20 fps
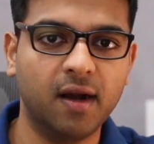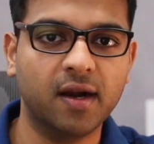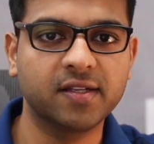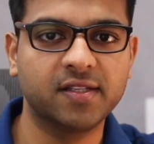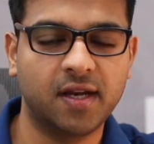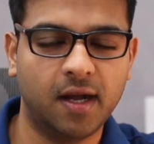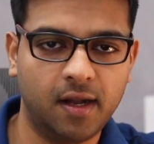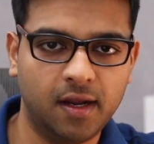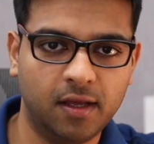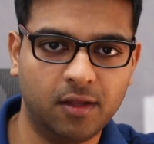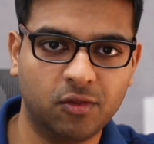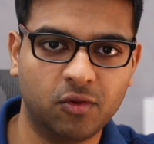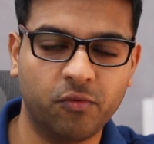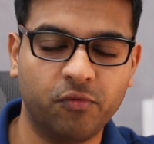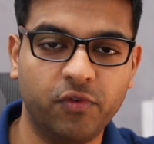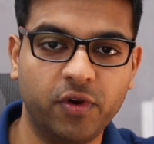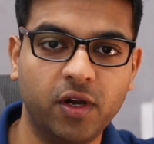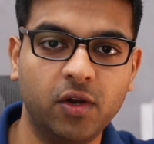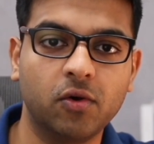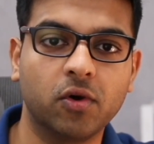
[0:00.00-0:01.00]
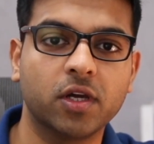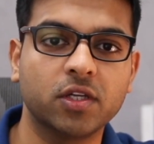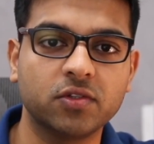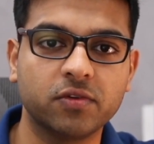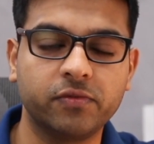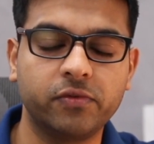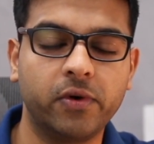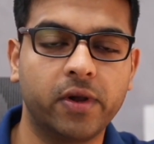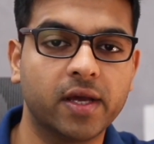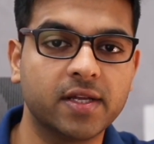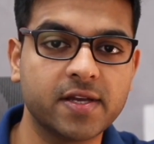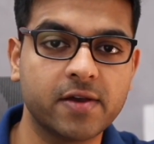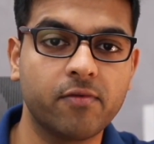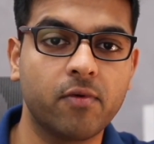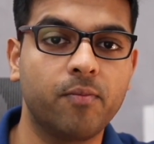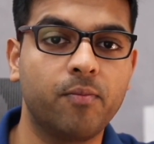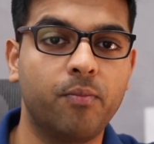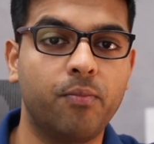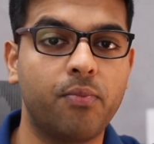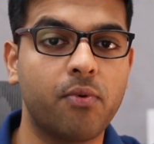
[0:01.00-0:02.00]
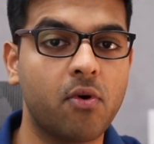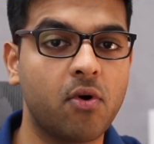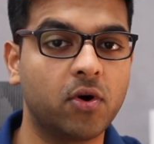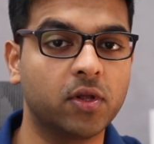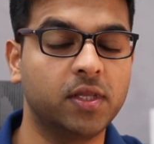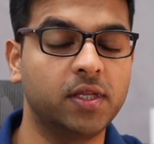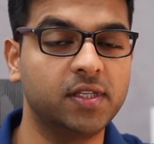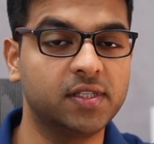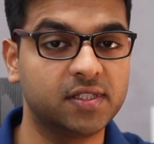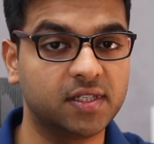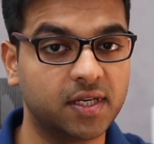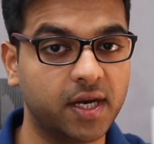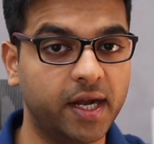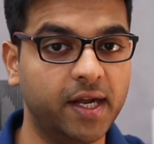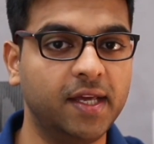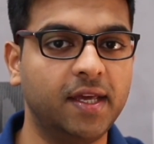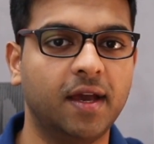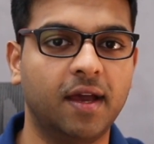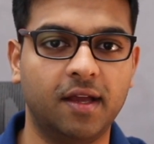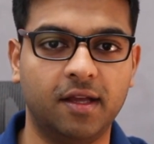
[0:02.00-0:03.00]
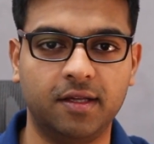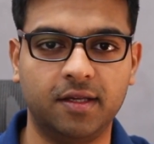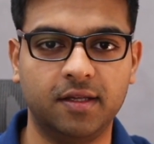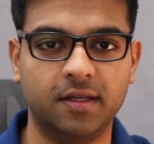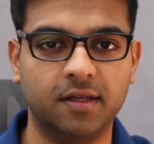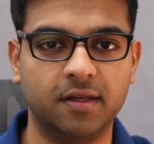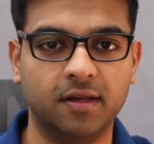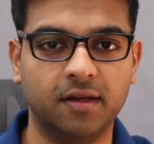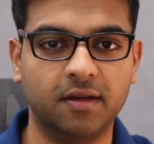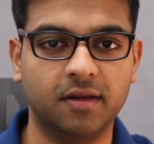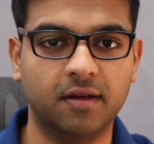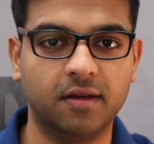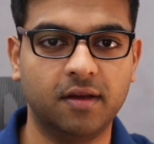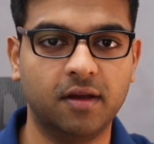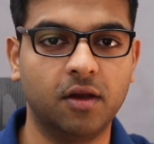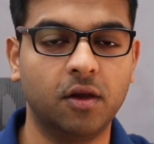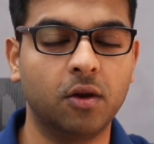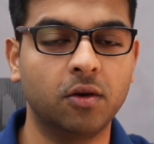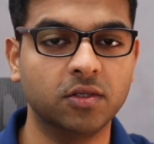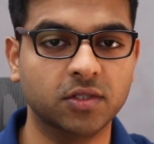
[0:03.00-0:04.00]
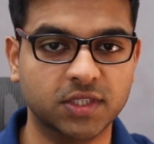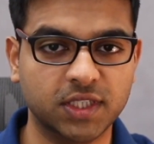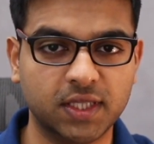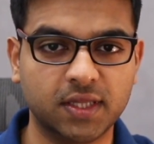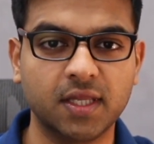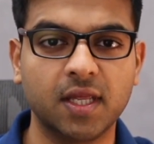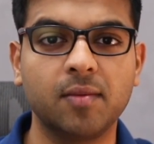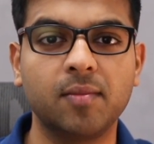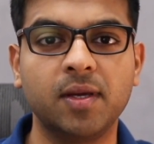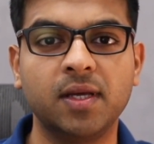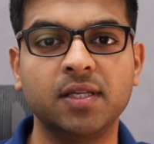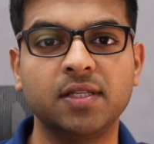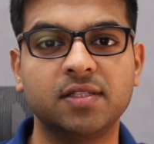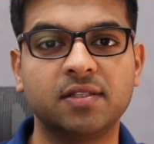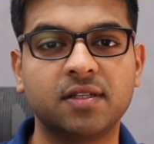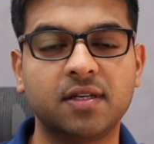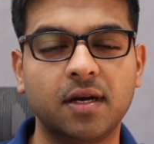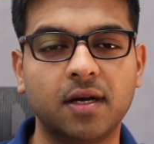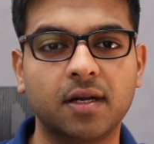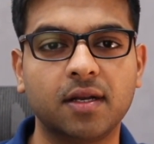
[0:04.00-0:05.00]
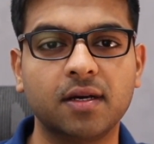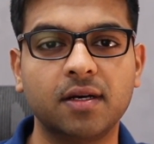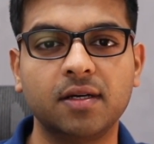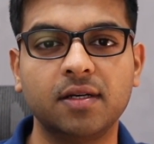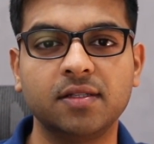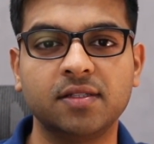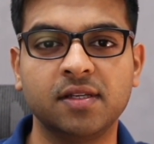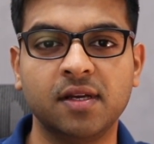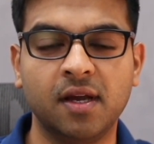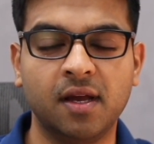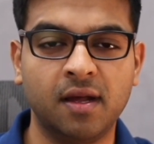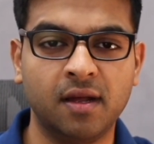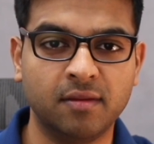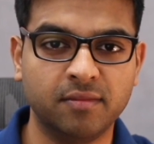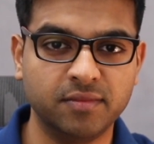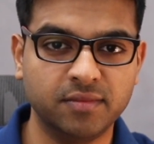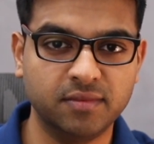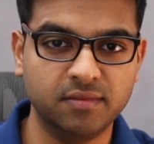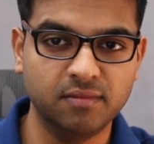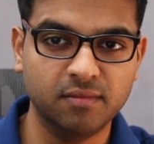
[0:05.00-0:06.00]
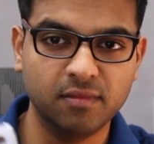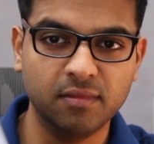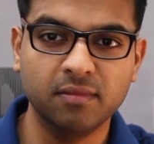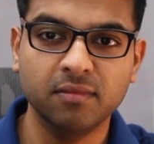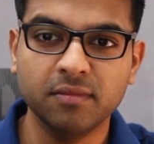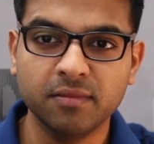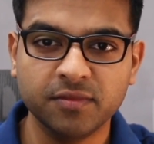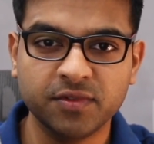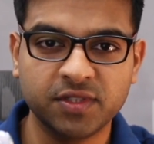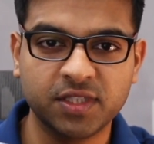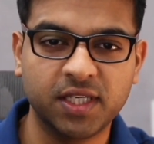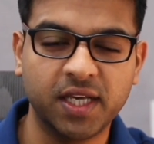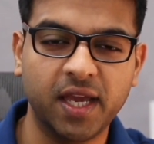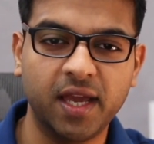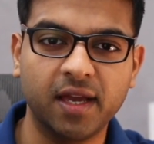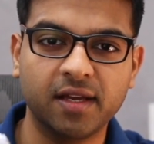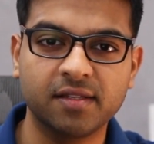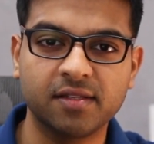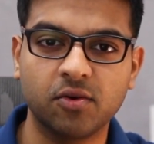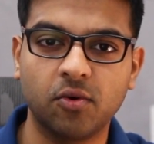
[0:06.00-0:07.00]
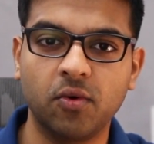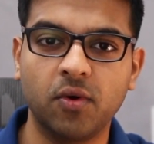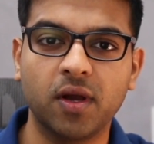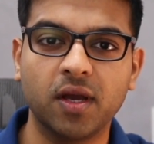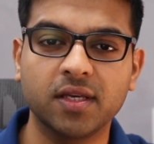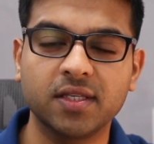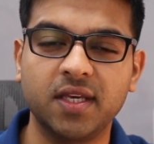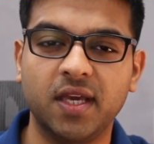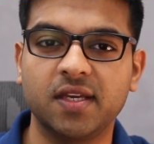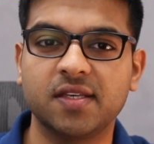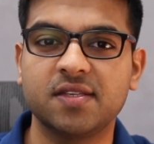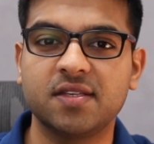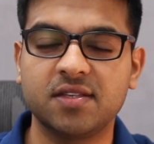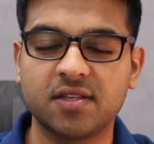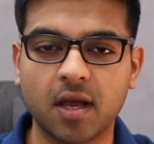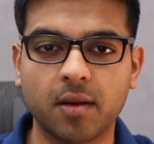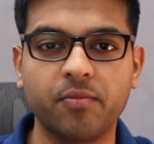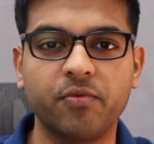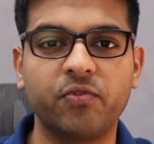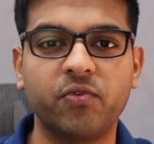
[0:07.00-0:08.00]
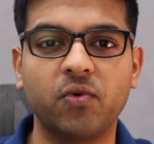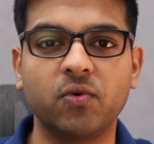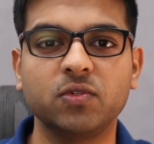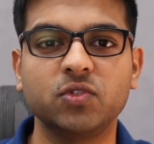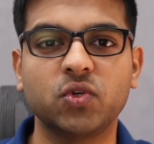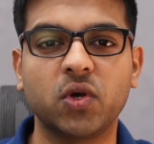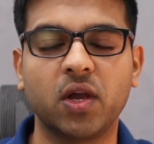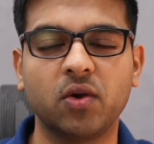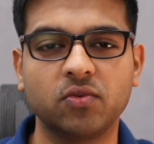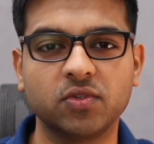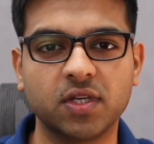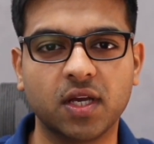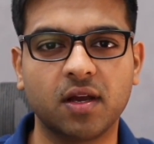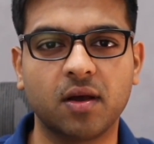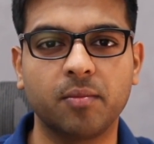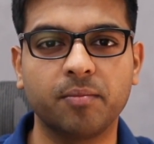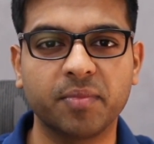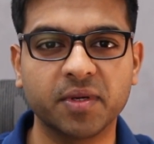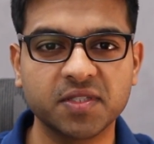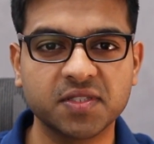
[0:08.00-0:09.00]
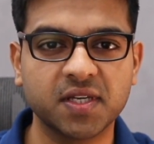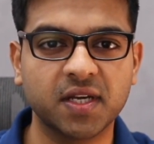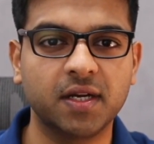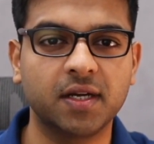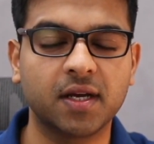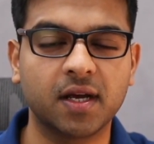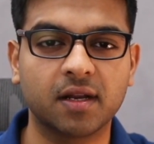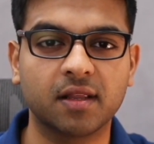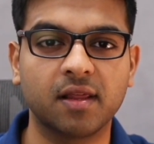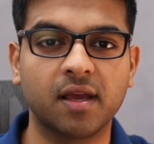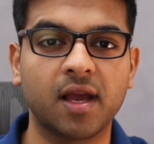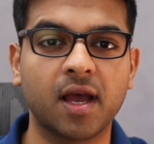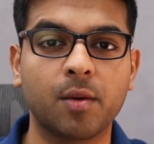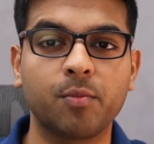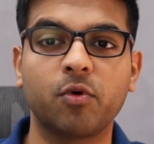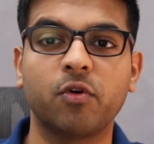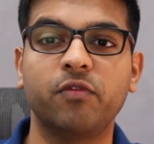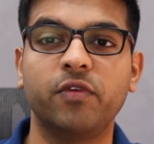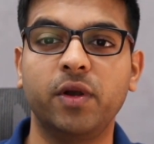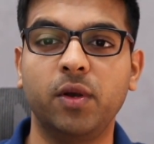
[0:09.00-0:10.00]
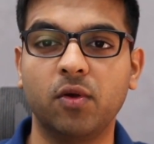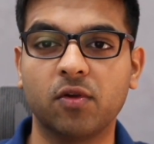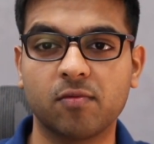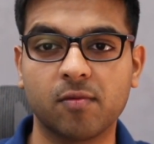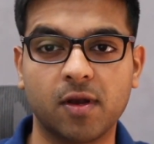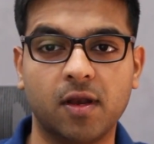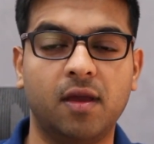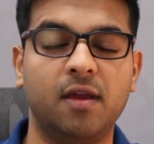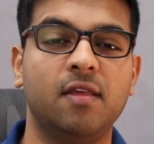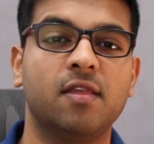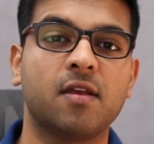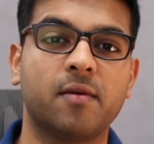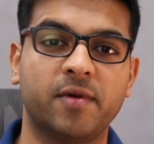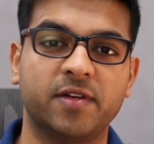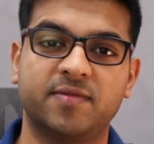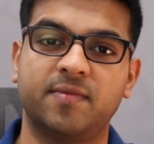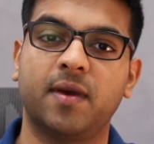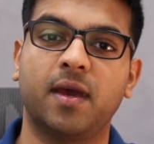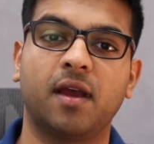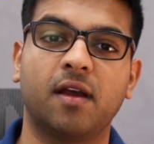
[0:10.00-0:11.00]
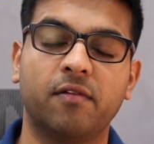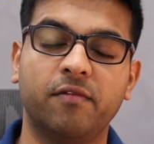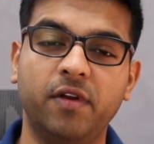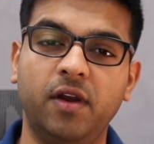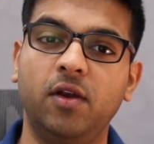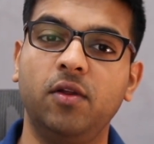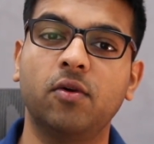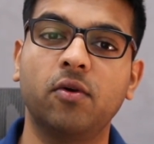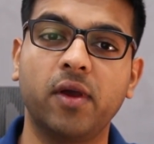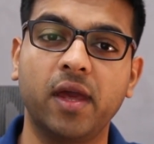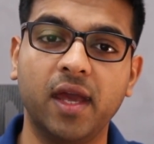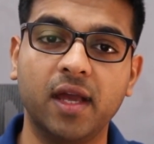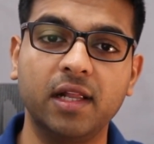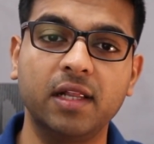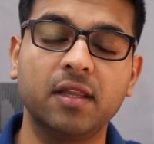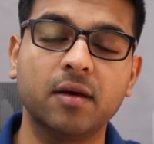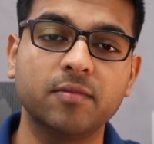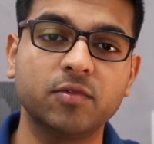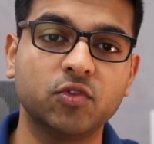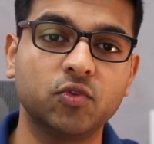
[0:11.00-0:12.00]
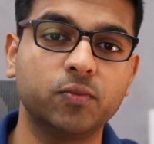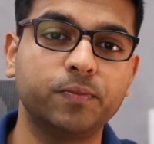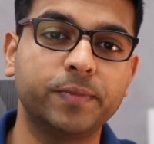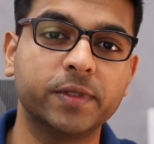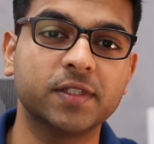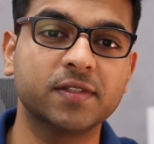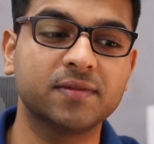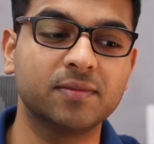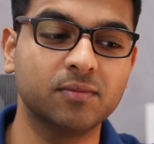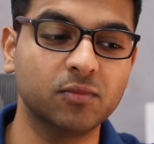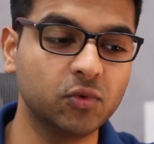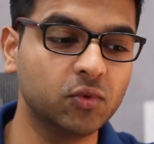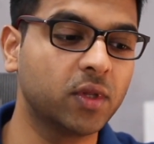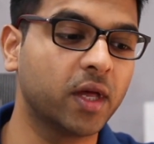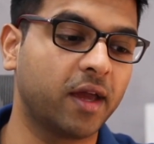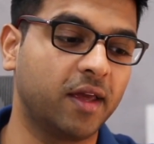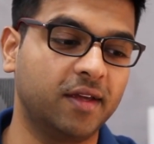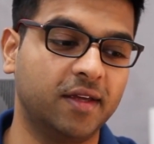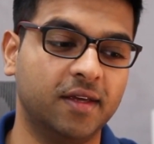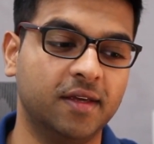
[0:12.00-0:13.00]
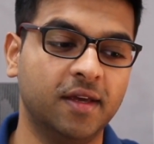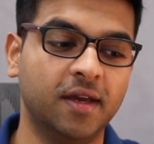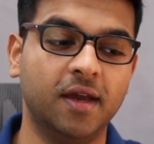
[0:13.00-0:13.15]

स्टडी तो वीडियो की जो फुटेज है वो बहुत ही स्टडी आएगी जितने भी स्टटर्स शेक्स होंगे ये सब फ़ोन जो है उसे कंपनसेट कर देगा आपको वीडियोस में नहीं समझ में आएगा वीडियो एकदम सुपर स्मूथ आएगी